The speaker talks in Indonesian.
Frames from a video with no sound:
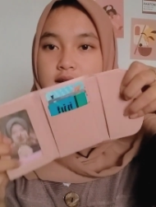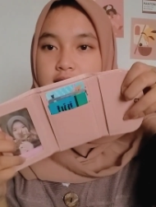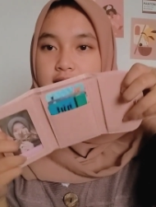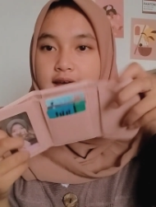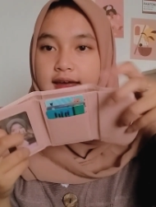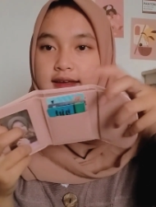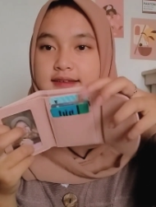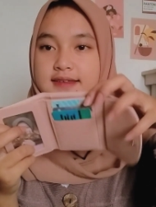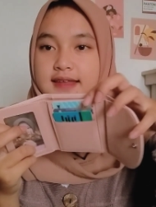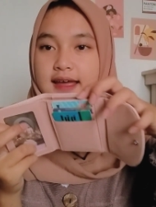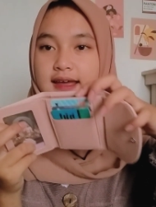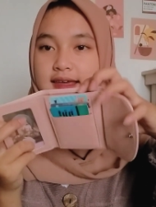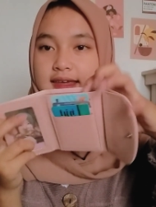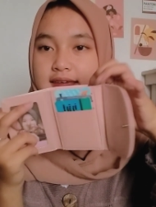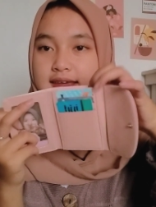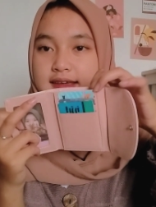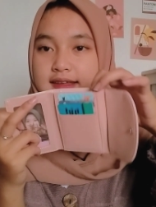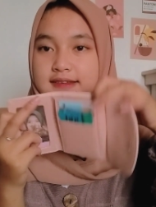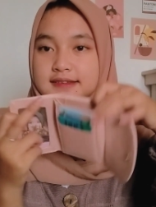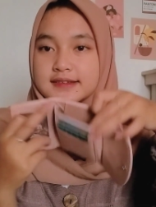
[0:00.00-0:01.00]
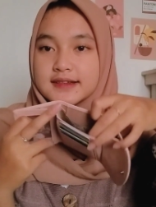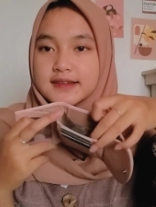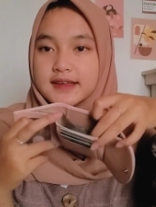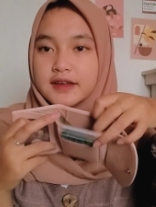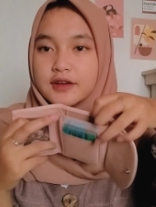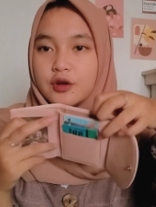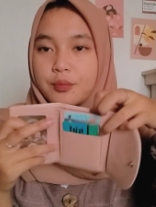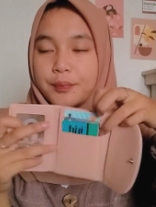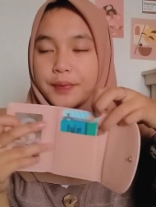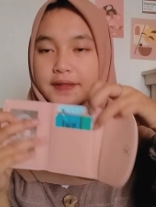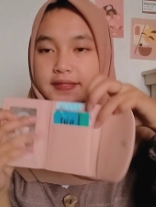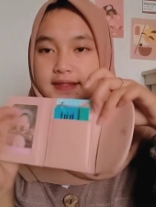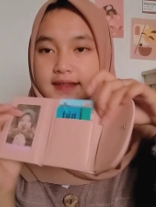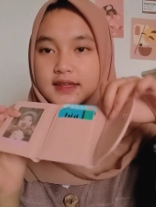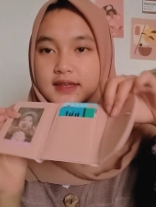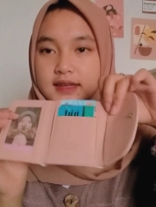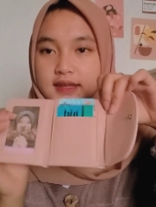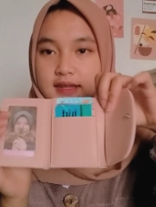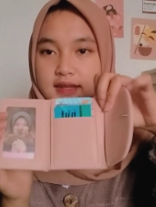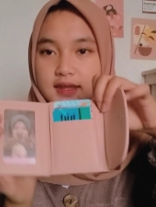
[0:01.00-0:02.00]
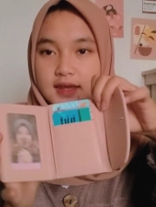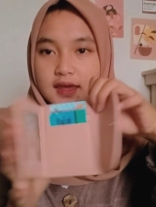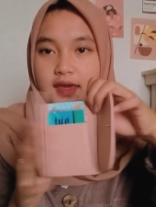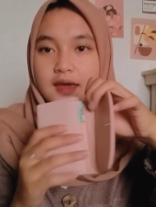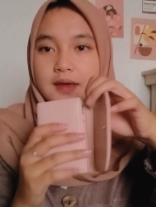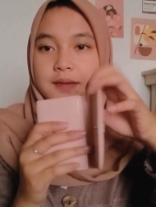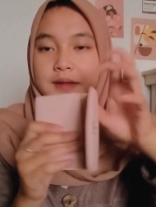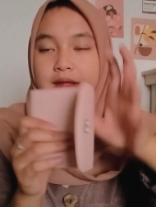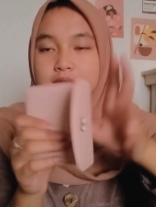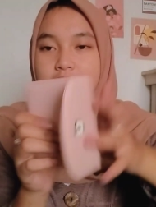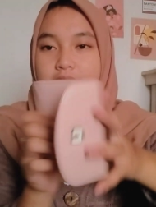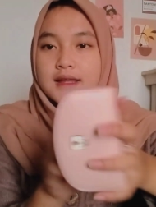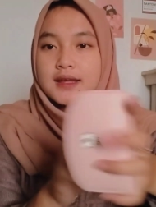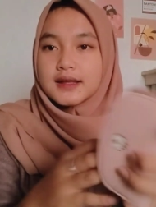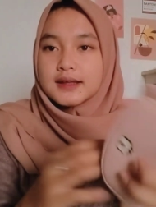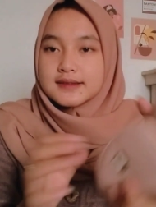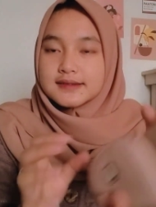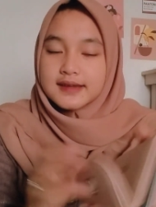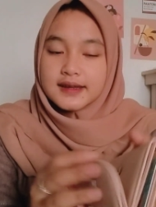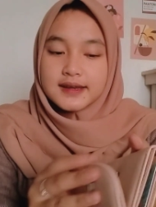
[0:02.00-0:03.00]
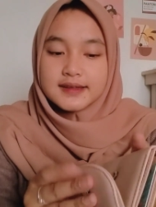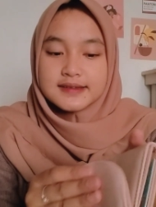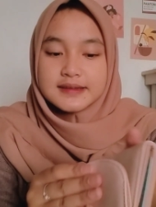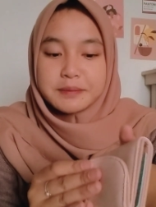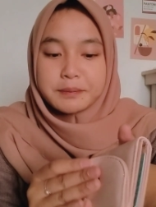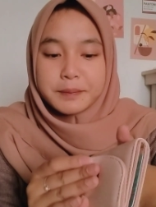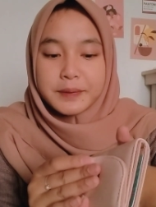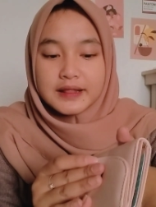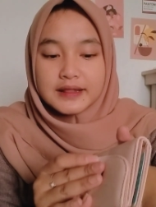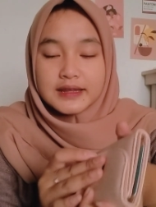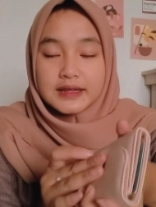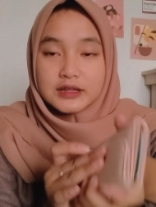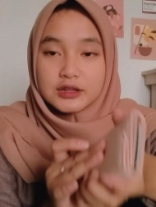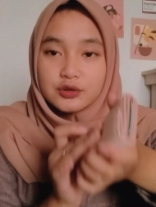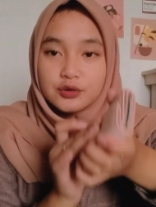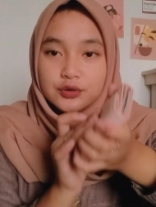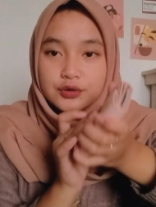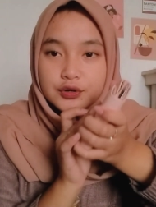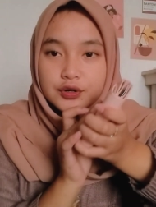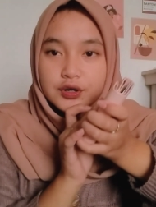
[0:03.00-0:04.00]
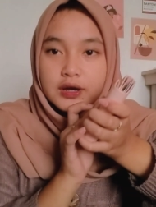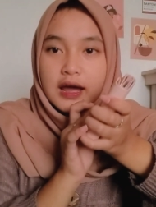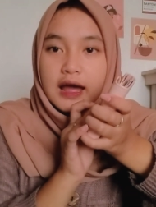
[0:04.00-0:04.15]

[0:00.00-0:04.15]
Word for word: nah saking kecilnya dompet ini jadi simple gitu